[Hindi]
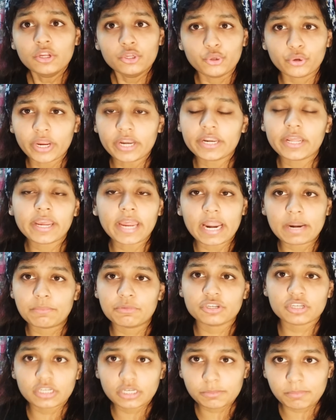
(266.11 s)
यू कैन टेक
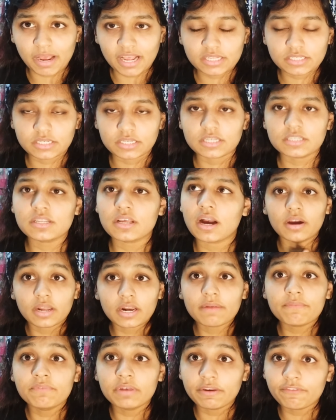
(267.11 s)
एडमिशन इन मास्टर्स
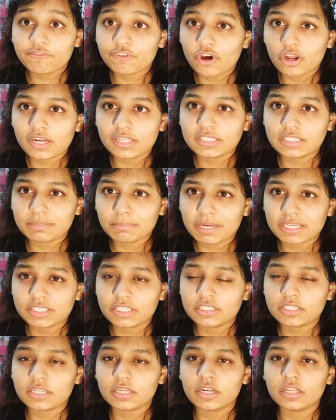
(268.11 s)
अगर आप निफ्ट कॉलेज से
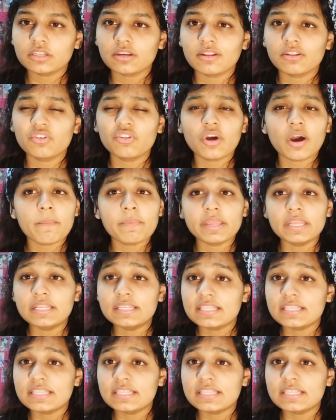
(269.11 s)
मास्टर्स करना चाहते हो तो आप